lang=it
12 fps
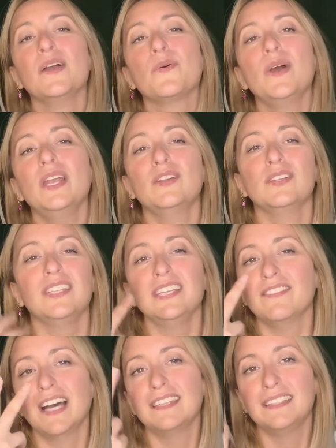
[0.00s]
Quello
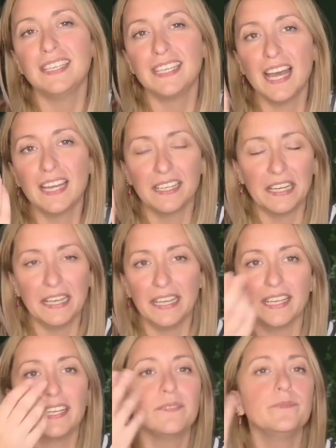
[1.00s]
di Valdichiana
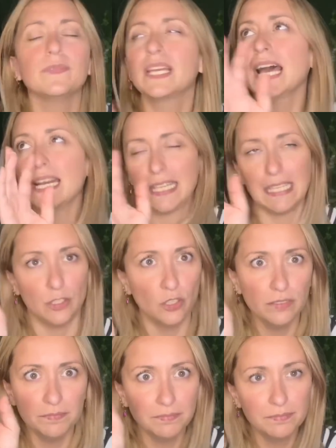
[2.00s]
è
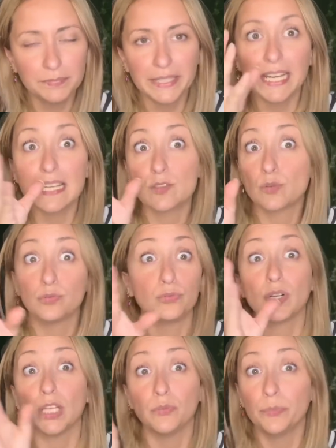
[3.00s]
carino perché è
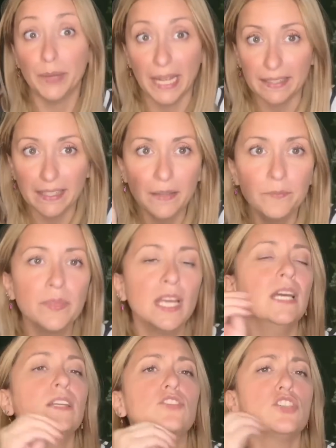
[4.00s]
strutturato bene,
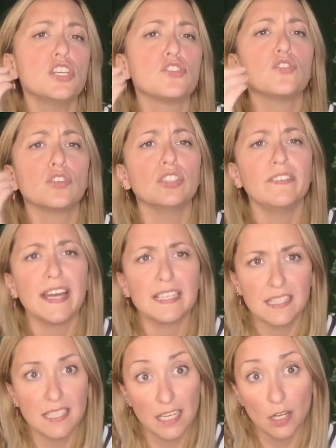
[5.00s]
ci sono
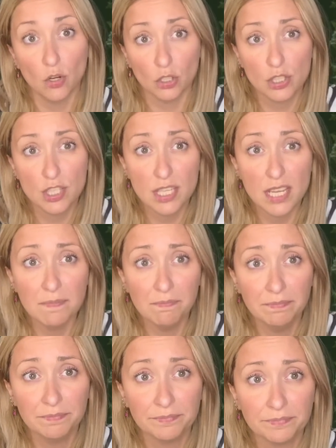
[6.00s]
diversi negozi,
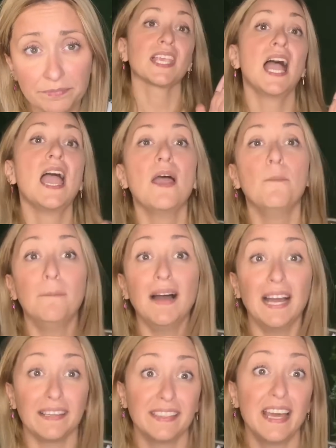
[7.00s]
ma
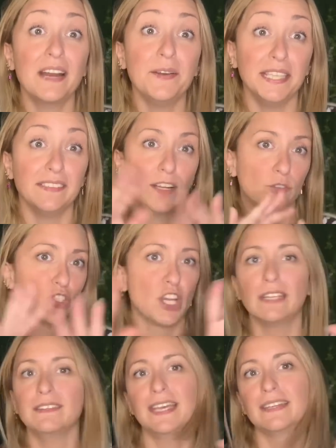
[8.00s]
chiaramente non c'ha
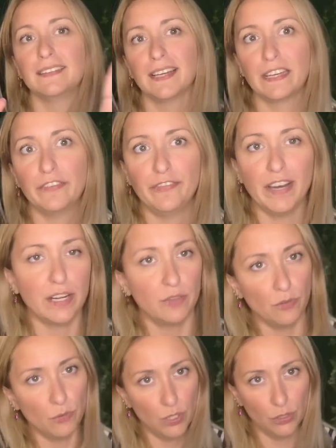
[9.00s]
niente a che fare
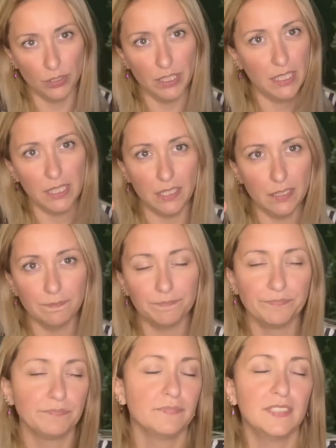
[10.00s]
con quello di,
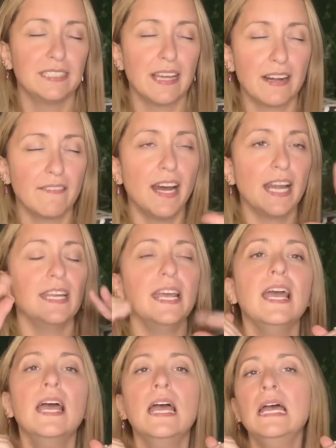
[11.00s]
di
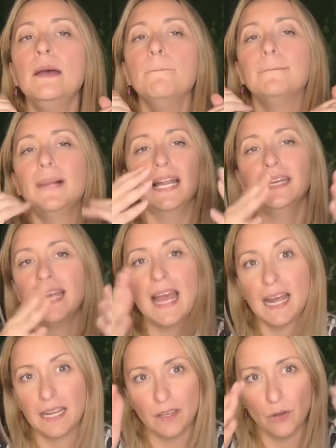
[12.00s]
Serravalle ma
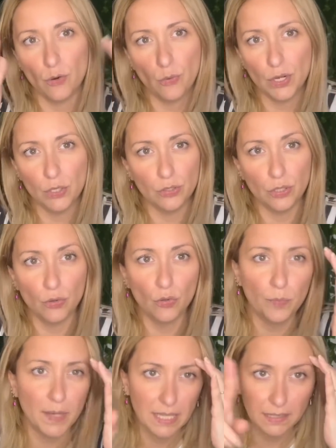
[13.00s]
neanche con quello di
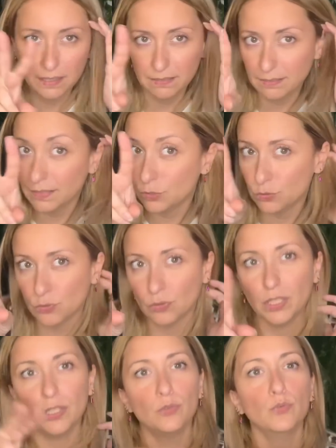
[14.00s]
Roma, nessuno
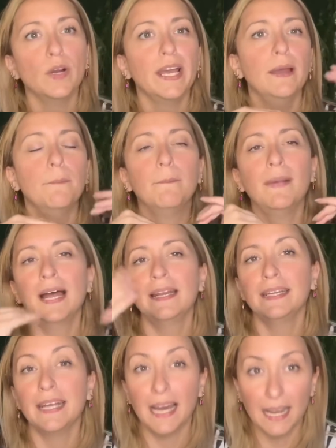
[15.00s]
dei due, ma
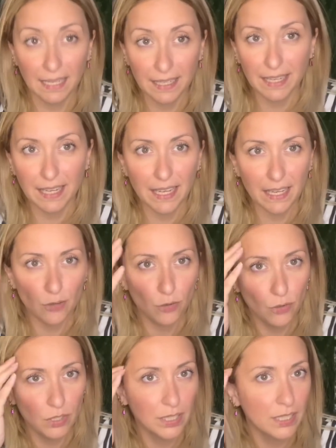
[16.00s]
neanche
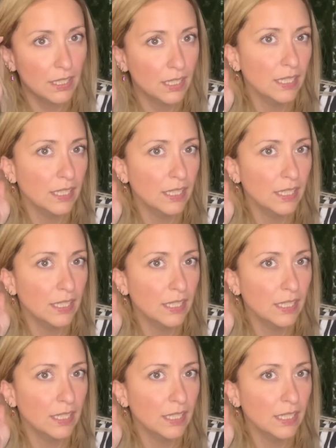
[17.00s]
con eh,